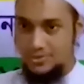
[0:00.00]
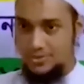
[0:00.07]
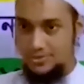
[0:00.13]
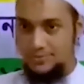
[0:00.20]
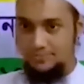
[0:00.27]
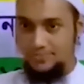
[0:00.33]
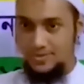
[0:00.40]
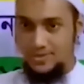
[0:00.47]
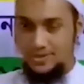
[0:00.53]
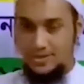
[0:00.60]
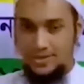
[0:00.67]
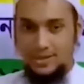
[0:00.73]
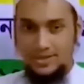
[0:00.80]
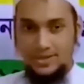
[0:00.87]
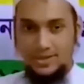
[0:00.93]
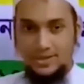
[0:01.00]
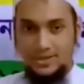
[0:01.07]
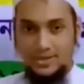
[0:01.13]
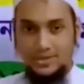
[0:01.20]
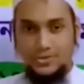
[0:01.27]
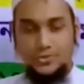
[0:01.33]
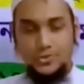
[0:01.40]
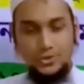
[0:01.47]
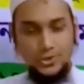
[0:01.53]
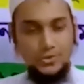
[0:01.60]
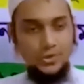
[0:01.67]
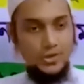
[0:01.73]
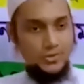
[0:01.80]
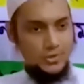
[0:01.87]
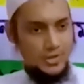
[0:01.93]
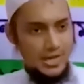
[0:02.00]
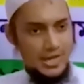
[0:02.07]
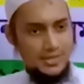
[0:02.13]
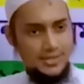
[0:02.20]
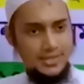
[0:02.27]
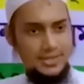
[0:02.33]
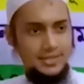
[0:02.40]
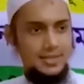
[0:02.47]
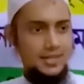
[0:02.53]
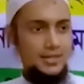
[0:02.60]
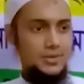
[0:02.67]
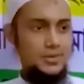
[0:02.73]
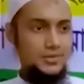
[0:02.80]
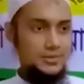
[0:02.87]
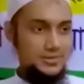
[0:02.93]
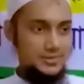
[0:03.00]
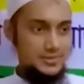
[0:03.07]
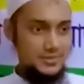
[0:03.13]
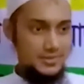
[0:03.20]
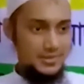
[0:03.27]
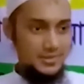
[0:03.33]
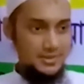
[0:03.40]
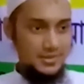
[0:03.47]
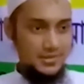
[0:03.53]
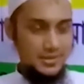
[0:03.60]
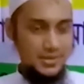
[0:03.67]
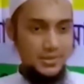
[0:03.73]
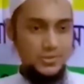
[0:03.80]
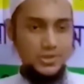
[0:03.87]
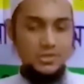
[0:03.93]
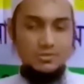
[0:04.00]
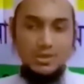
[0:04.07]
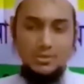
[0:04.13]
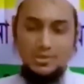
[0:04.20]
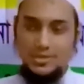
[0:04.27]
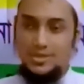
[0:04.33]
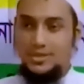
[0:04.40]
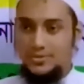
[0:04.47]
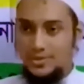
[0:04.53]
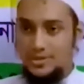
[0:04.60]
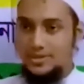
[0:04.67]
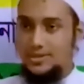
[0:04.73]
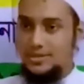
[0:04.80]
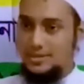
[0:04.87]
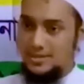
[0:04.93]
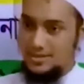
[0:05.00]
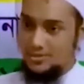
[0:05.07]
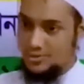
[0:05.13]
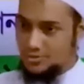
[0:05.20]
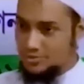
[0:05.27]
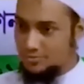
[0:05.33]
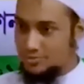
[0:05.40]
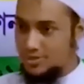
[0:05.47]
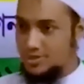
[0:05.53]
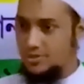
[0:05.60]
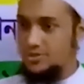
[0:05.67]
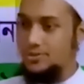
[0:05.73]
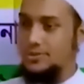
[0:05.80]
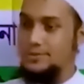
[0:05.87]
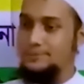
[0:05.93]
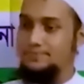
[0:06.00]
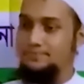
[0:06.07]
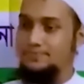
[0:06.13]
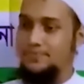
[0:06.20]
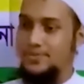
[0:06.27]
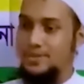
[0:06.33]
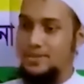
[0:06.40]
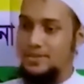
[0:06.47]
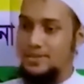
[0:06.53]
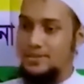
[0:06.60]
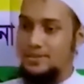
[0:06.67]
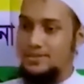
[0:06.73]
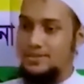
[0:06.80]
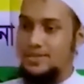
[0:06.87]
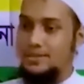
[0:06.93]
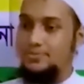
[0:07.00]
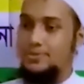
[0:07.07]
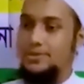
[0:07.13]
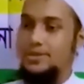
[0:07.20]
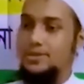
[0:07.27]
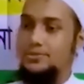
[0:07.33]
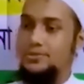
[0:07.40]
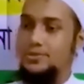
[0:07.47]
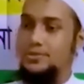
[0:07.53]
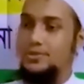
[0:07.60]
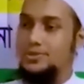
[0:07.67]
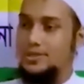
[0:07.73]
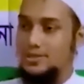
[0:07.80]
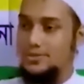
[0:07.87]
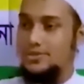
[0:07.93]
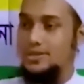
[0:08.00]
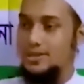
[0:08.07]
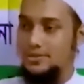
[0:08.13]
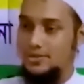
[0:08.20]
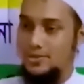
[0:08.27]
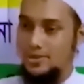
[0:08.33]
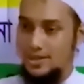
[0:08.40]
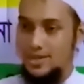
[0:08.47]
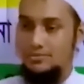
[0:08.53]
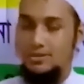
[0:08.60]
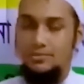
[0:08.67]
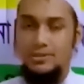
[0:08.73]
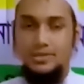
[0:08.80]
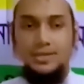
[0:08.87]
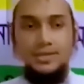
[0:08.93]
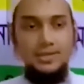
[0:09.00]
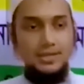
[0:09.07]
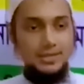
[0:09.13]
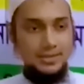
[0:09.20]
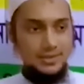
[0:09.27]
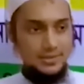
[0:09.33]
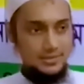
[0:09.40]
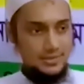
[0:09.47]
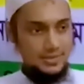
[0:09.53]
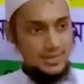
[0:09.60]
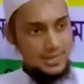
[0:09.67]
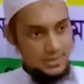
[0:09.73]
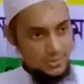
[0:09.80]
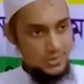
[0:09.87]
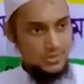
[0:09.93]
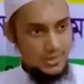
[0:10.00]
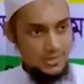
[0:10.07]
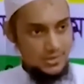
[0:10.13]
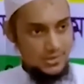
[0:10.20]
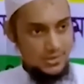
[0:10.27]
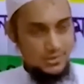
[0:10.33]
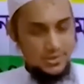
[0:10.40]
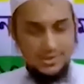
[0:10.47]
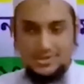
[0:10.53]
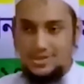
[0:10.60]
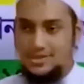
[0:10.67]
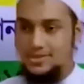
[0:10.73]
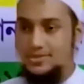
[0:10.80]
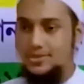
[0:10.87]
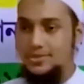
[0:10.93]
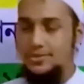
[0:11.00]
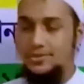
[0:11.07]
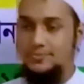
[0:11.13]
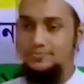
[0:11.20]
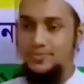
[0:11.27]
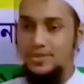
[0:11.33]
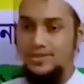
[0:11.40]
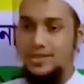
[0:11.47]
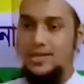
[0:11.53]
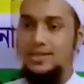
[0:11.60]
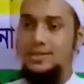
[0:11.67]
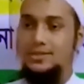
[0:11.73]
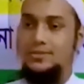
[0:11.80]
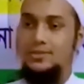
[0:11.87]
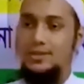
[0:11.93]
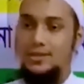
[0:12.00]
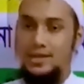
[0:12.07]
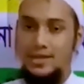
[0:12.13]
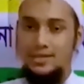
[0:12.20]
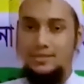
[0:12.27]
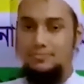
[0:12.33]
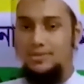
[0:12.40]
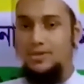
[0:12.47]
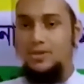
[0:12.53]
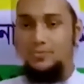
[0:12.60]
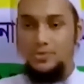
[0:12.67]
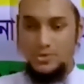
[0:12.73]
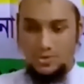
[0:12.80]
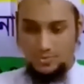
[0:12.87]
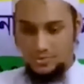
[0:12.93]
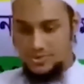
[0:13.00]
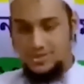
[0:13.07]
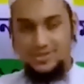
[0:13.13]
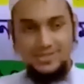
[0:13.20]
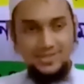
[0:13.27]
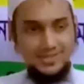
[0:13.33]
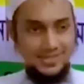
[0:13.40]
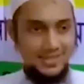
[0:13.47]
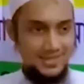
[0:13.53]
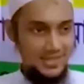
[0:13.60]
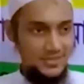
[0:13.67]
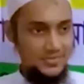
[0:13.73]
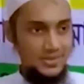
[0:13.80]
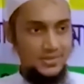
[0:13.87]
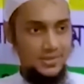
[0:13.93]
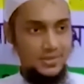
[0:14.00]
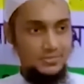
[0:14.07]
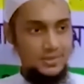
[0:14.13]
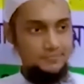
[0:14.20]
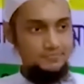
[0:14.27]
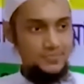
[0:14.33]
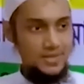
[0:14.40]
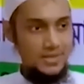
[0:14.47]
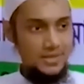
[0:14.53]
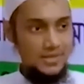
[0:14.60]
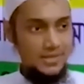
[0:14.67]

কায়েম হোক চুরি করলে চোরের হাত কেটে দেয়া হোক কেউ যদি ব্যবিচার করে তাকে রজম করা হোক তারপরে কেউ যদি হত্যা করে কাউকে অন্যায়ভাবে তাকে তাকেও হত্যা করা হোক পেশাস করা হোক ডাকাতি করলে হাত পা অপোজিট দিক থেকে কেটে ফেলতে হবে